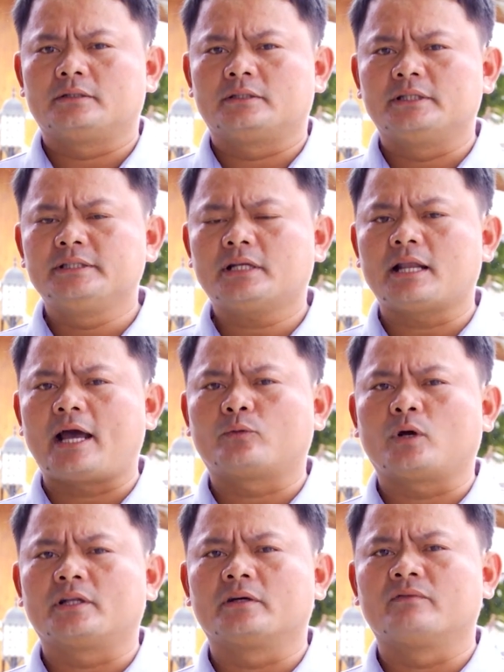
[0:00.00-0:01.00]
thứ nhất là an
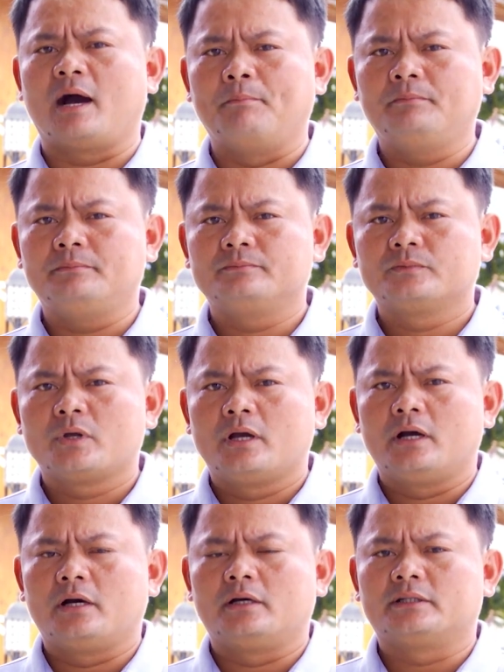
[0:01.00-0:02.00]
toàn thực phẩm,
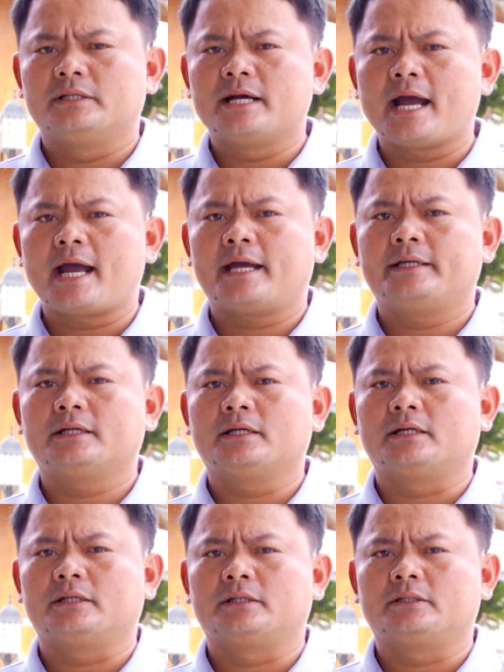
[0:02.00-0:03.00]
uh, thứ hai nữa
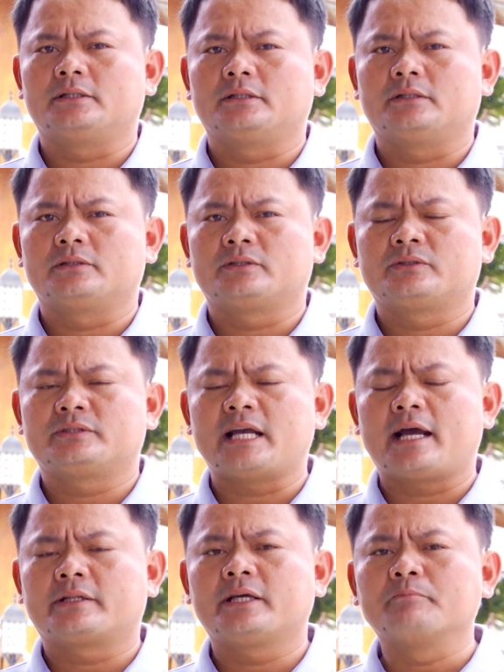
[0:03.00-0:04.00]
là
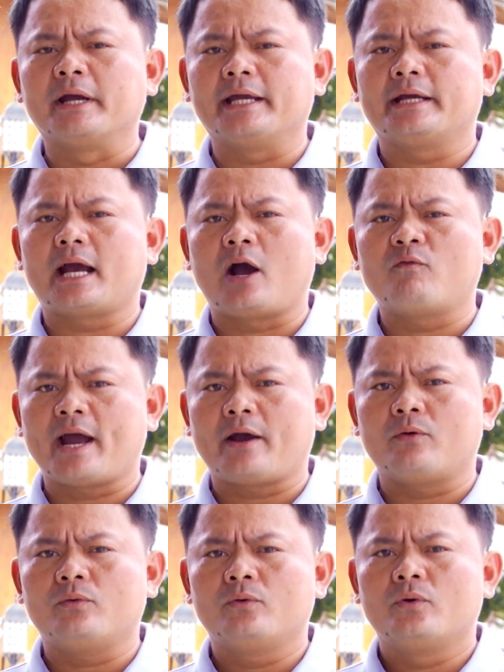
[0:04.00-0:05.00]
trang thiết bị áo
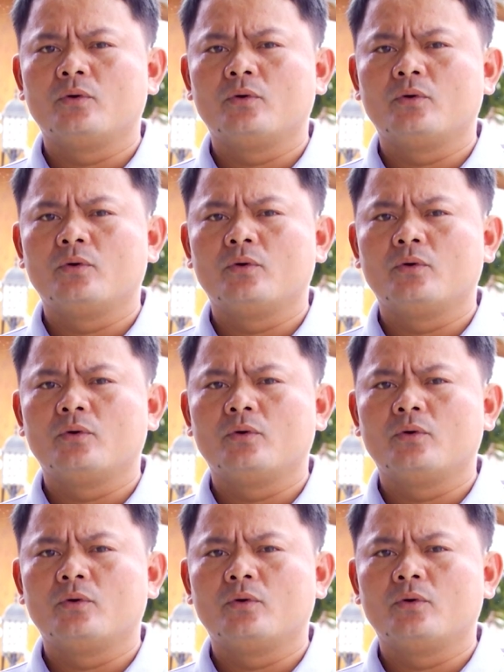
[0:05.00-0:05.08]
phao,